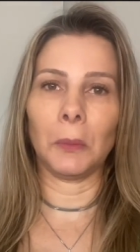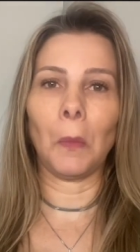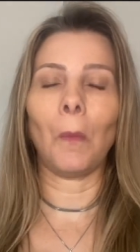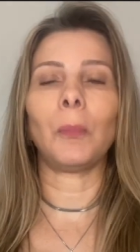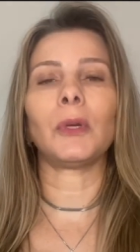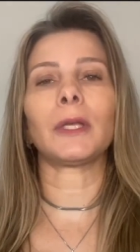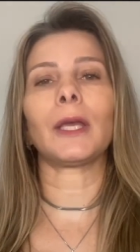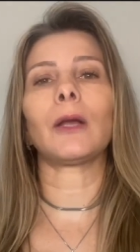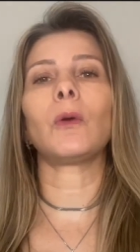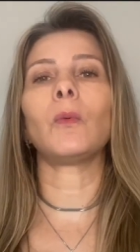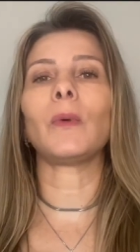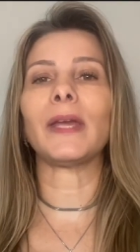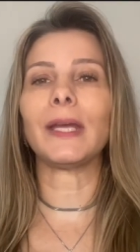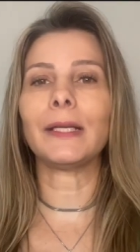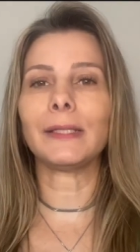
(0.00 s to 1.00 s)
porque com
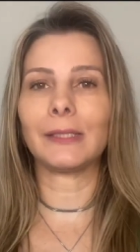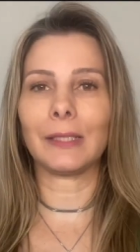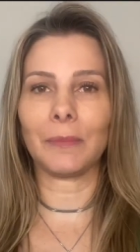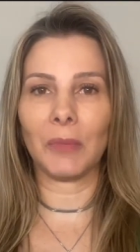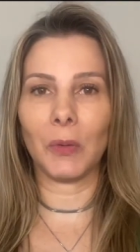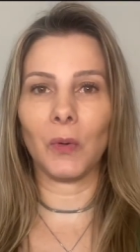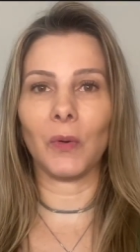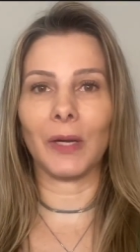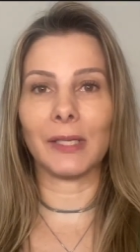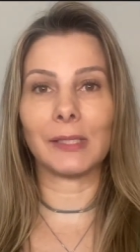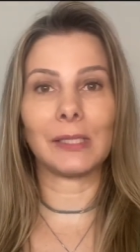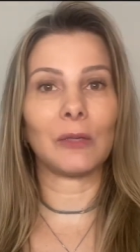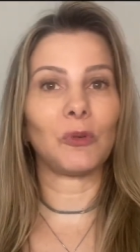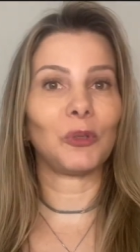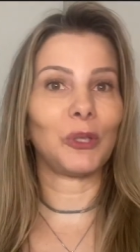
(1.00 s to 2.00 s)
eles em meu
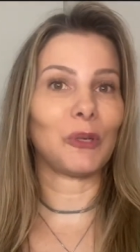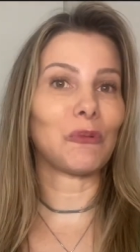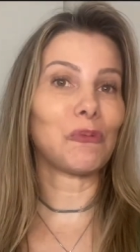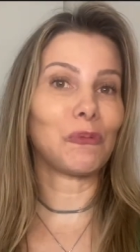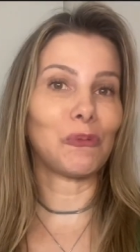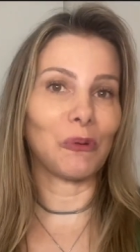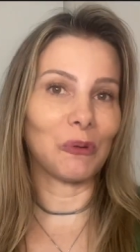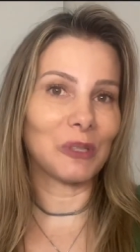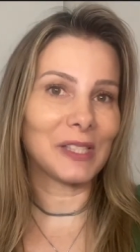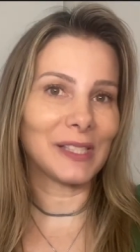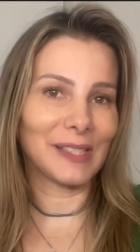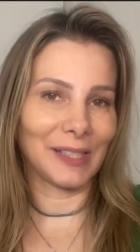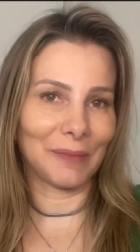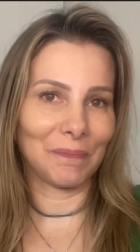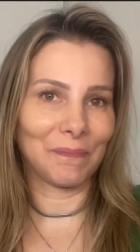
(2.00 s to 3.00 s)
coração eu tenho
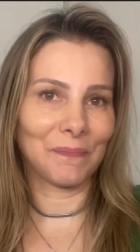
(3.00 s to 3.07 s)
força